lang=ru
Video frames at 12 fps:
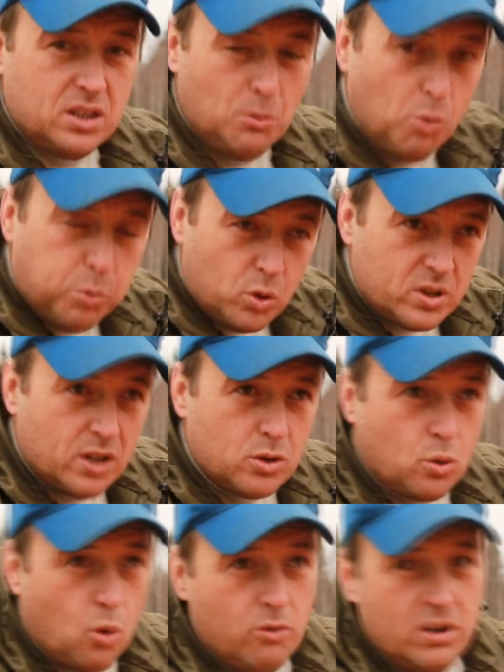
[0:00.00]
саму
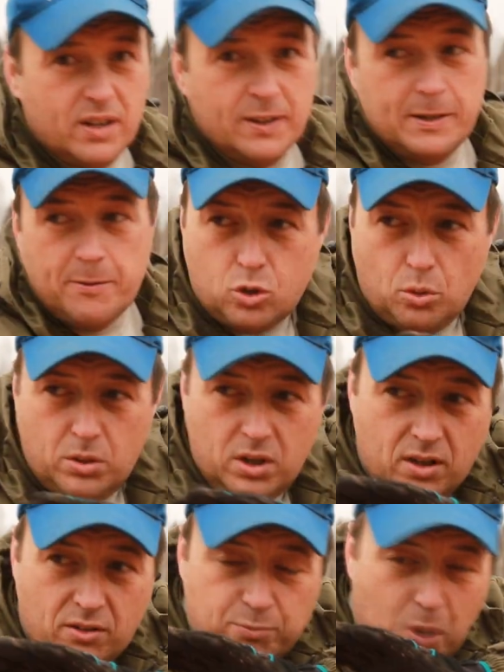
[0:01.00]
плоскость кровли,
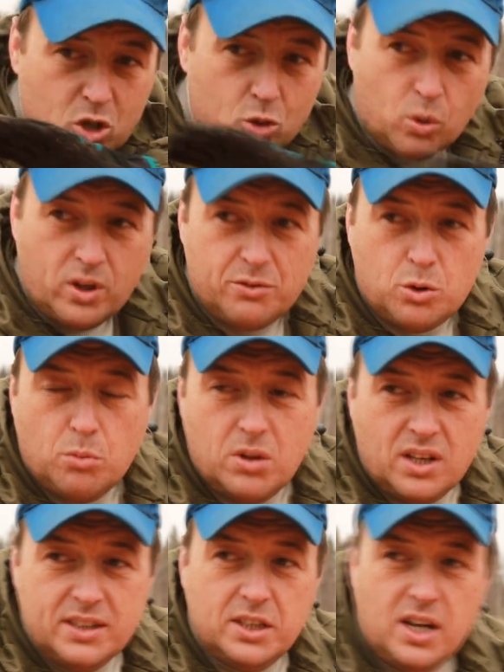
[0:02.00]
чтобы по шнурке все
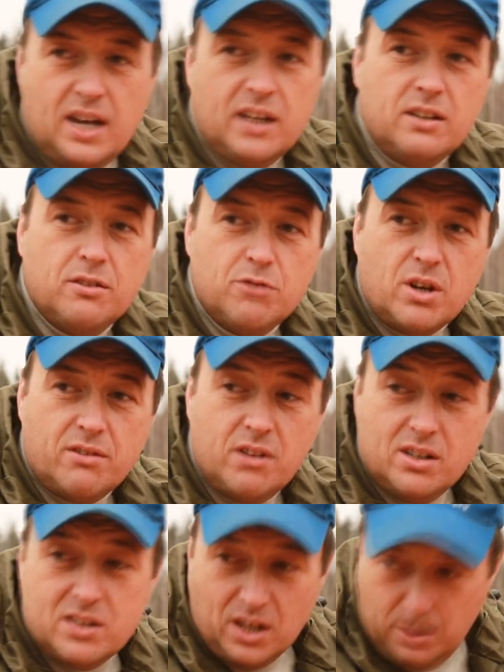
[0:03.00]
было идеально,
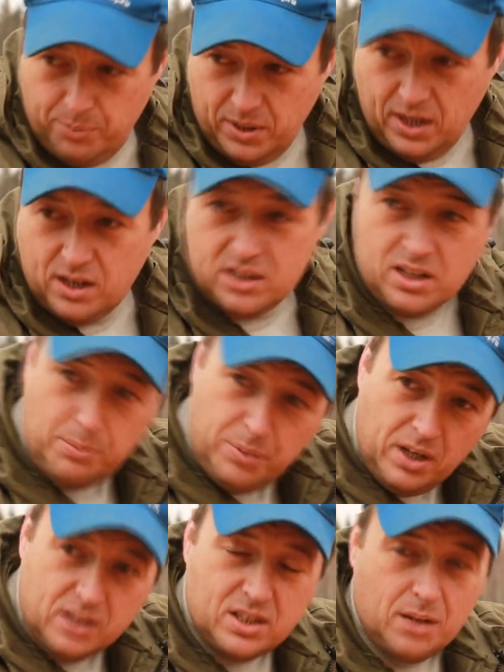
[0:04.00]
выровняли. Закрепили,
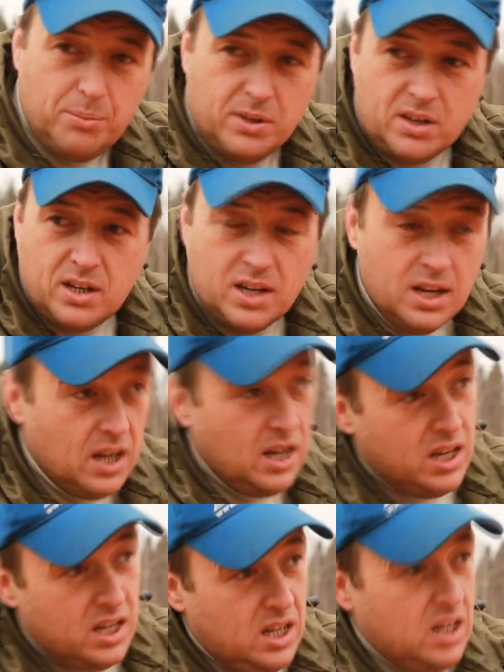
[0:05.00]
раскрепили стропила
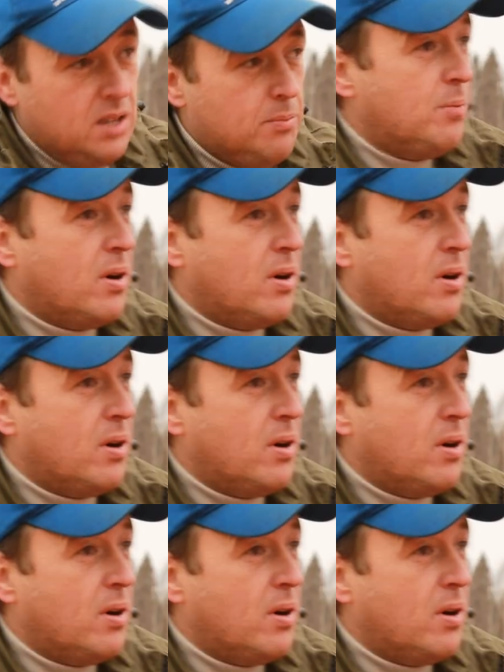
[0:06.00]
и